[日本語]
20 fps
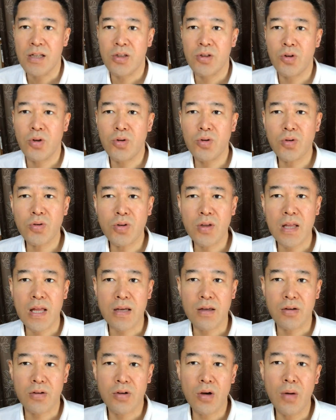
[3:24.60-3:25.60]
ということ
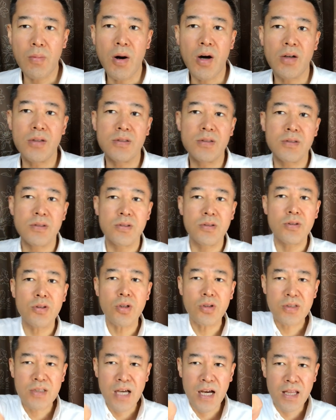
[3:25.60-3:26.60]
で今日も
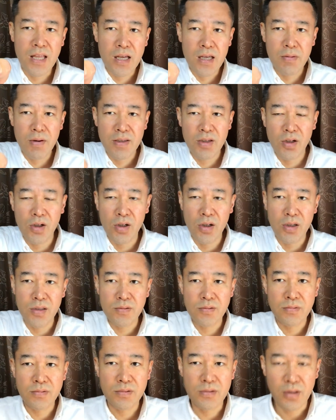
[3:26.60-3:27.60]
よっしゃでいきましょ
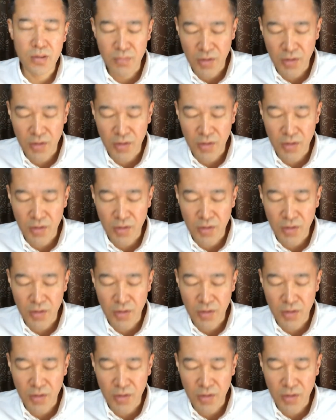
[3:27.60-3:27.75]
うどう